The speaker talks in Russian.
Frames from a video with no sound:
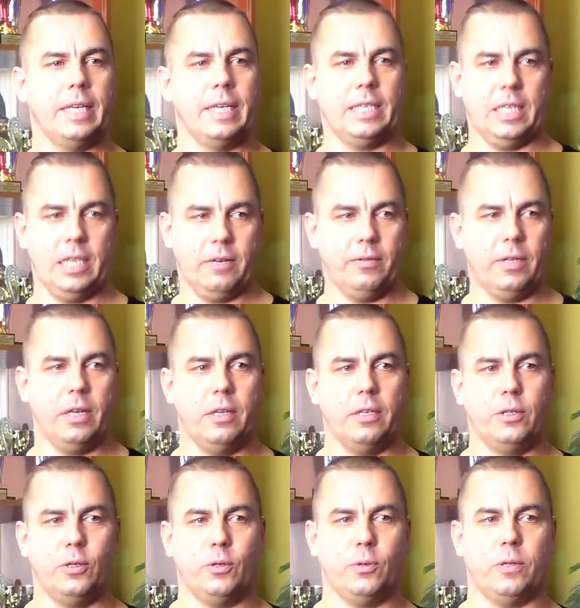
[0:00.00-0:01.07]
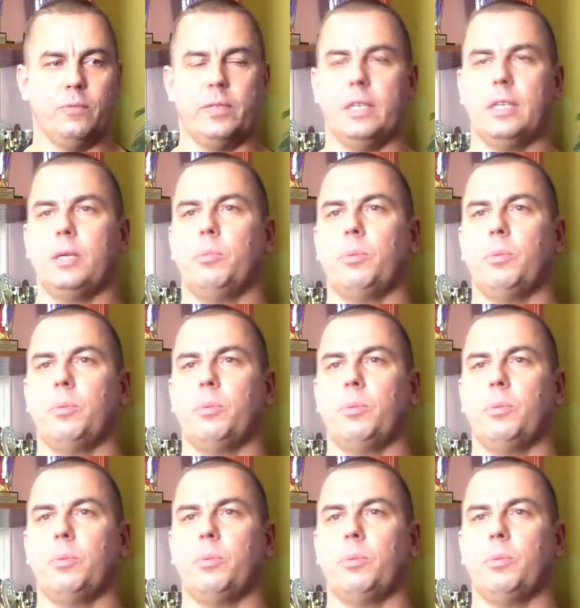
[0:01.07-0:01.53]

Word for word: сравняли счет и в серии